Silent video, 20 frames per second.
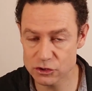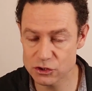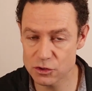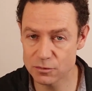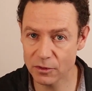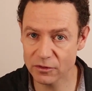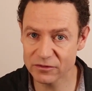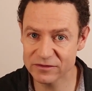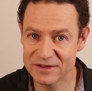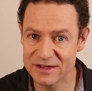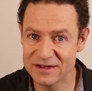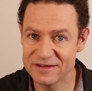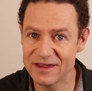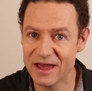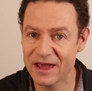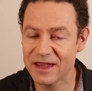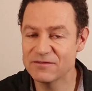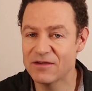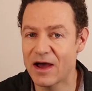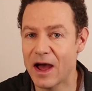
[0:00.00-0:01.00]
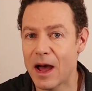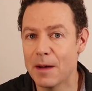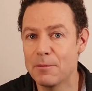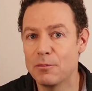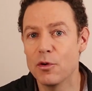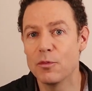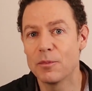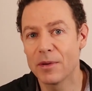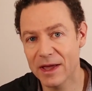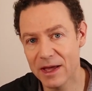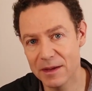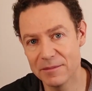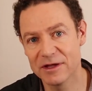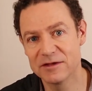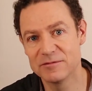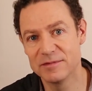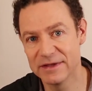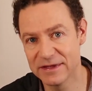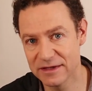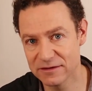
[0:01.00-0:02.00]
je pense qu'ils arrivent à peu près à
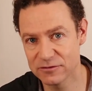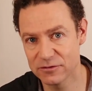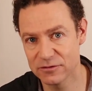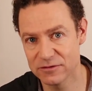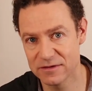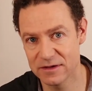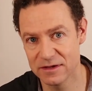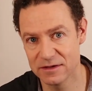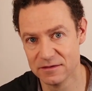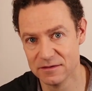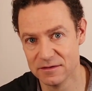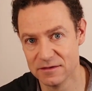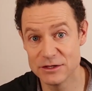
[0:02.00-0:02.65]
m'expliquer ce que c'est.